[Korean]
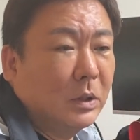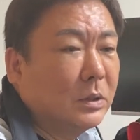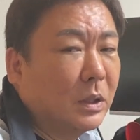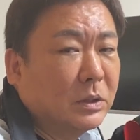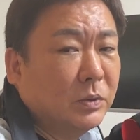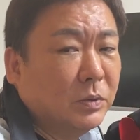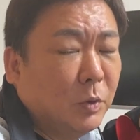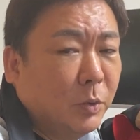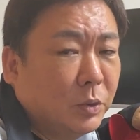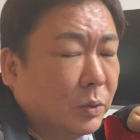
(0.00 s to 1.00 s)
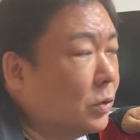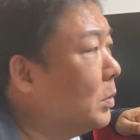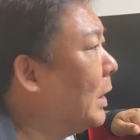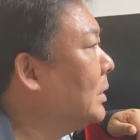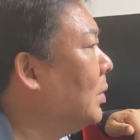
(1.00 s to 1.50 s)
제가 지수 설명을 요즘에
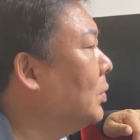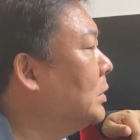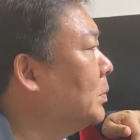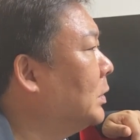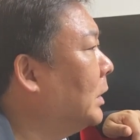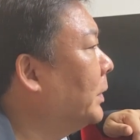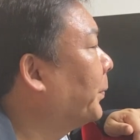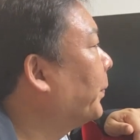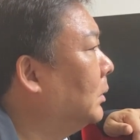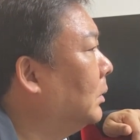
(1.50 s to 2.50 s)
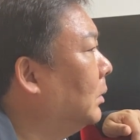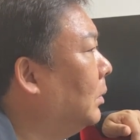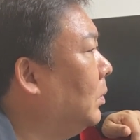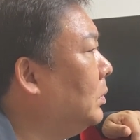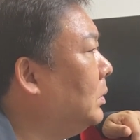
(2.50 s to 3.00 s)
많이 하고 있습니다.
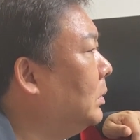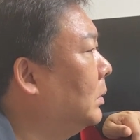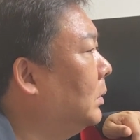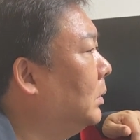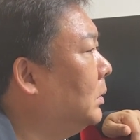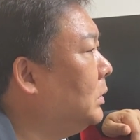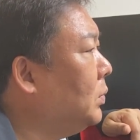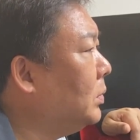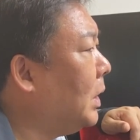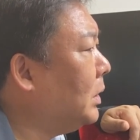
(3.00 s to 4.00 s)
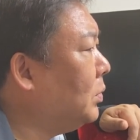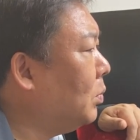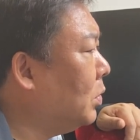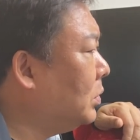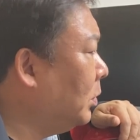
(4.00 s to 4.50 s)
오늘 시총 상위
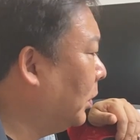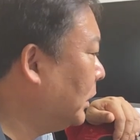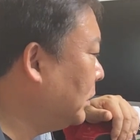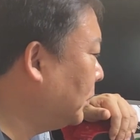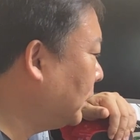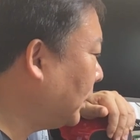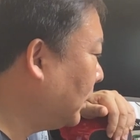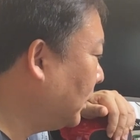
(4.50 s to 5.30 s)
종목들 보겠습니다.